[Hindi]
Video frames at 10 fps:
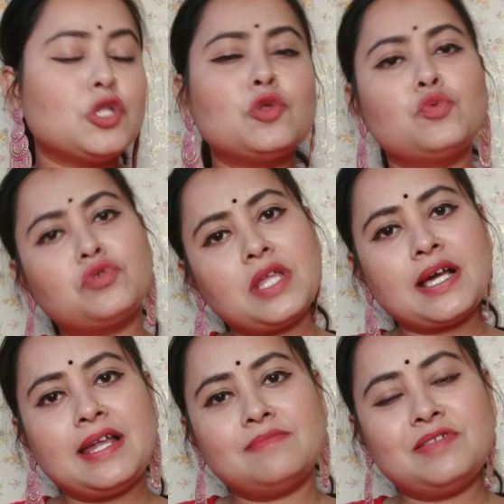तो दूसरे
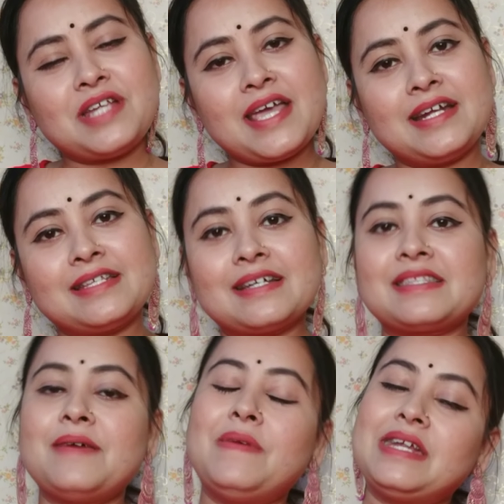कलर्स भी ट्राई कर
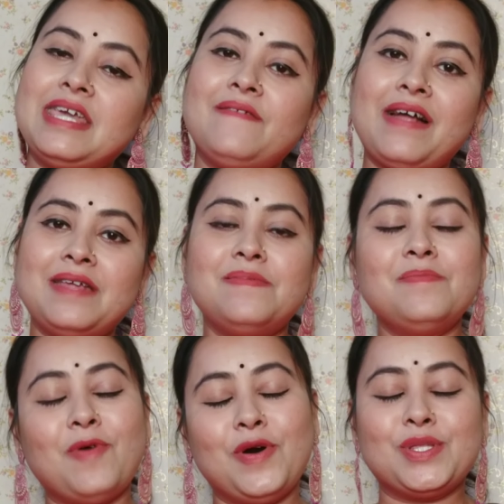सकते हैं बट ये वाली भी
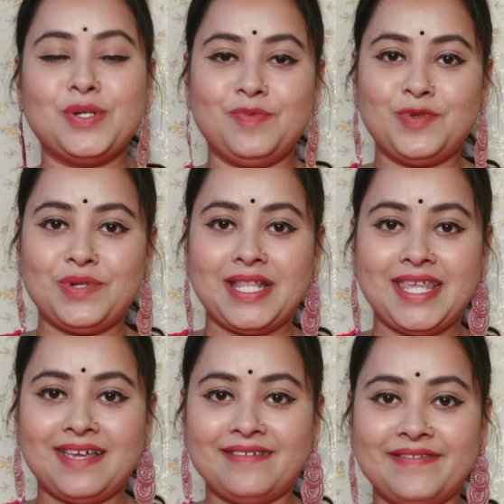बहुत खूबसूरत
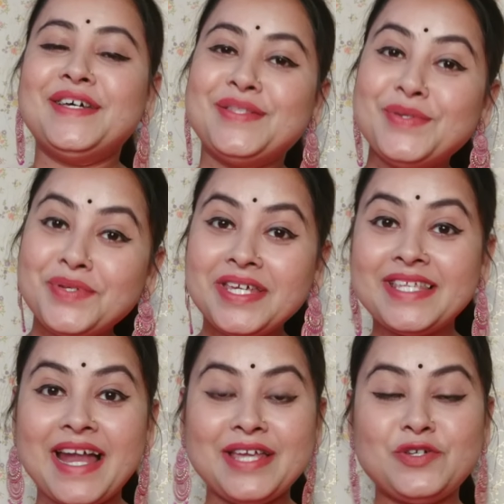है दूसरी
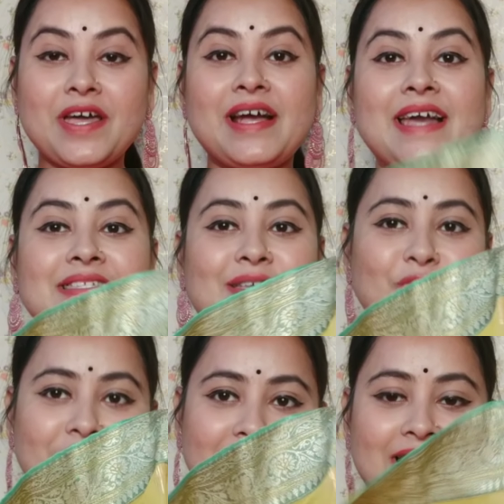साड़ी जो है गाइज ये थोड़ी सी